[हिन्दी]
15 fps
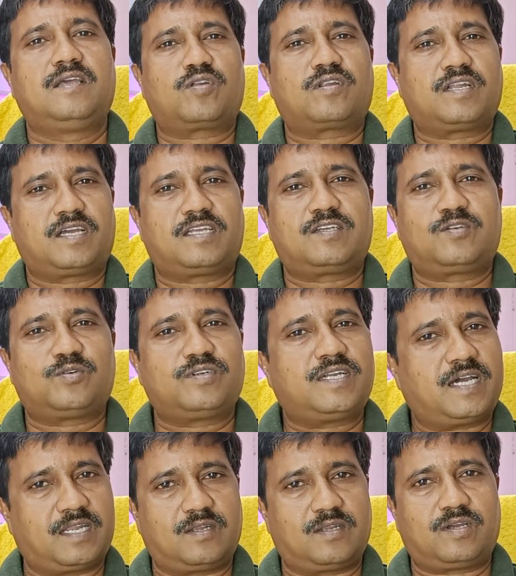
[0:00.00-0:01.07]
और ना ही कोई
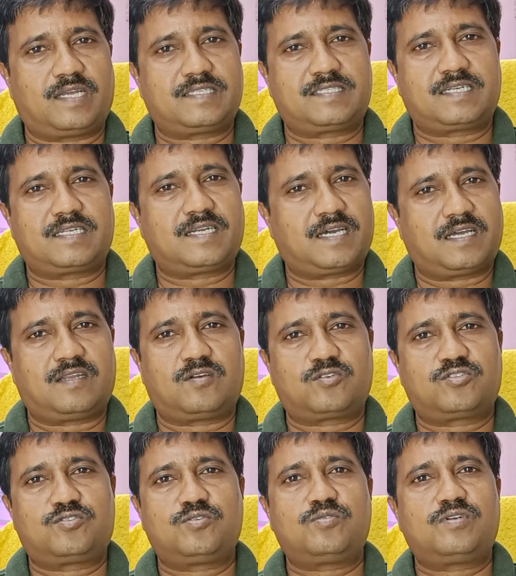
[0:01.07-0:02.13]
डायलॉग ऐसे
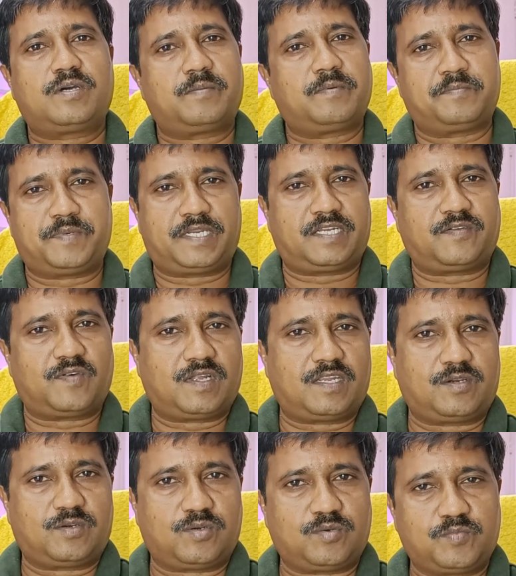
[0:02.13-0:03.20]
डायलॉग्स जो डबल मीनिंग
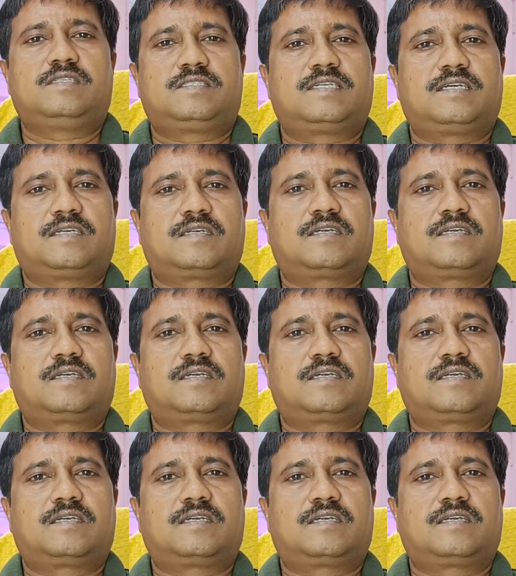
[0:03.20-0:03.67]
वाले हो इट्स